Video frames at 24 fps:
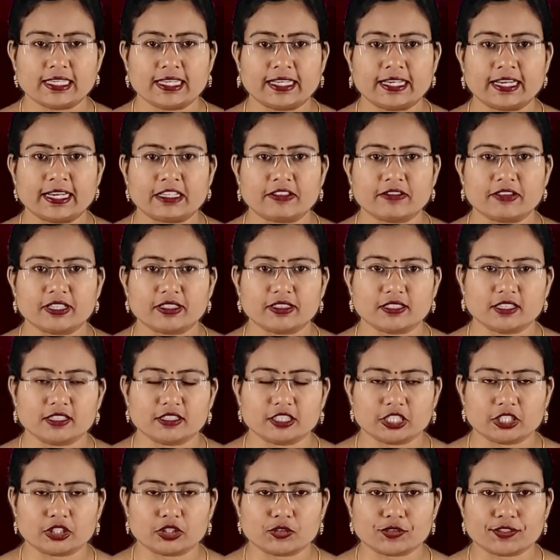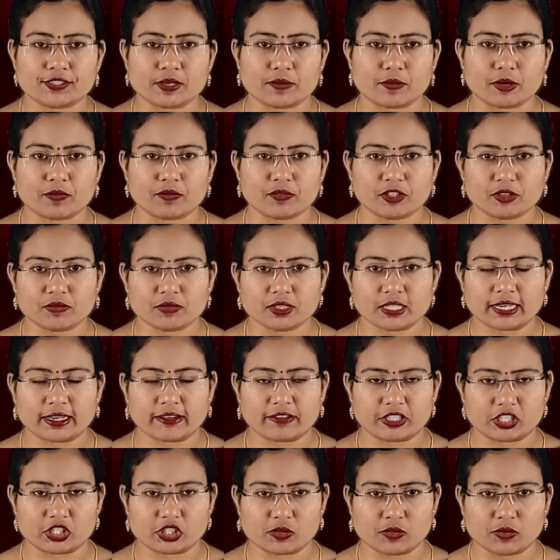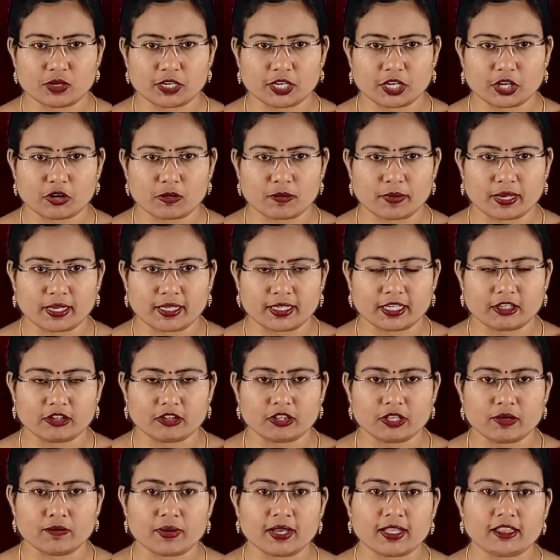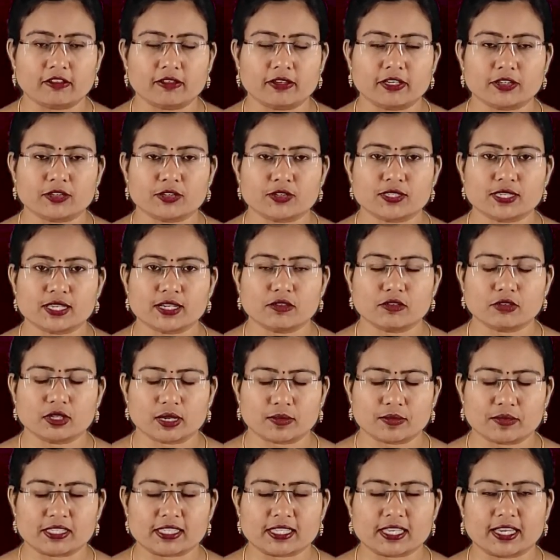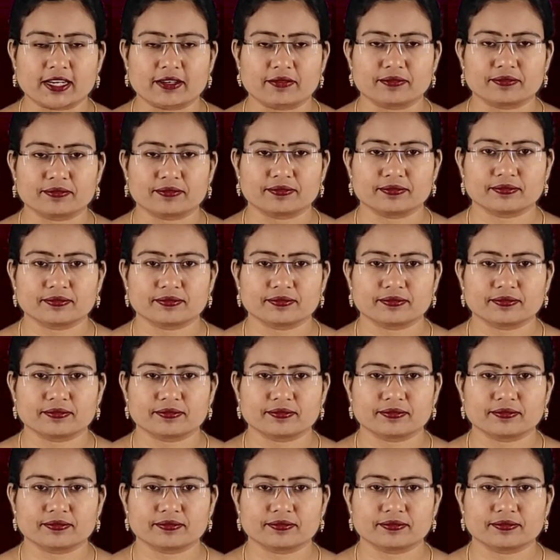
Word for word: ఈనాటి వార్తలు ఇంతటితో సమాప్తం తిరిగి వచ్చే బుల్టన్లో మళ్ళీ కలుద్దాం అంతవరకు సెలవు నమస్కారం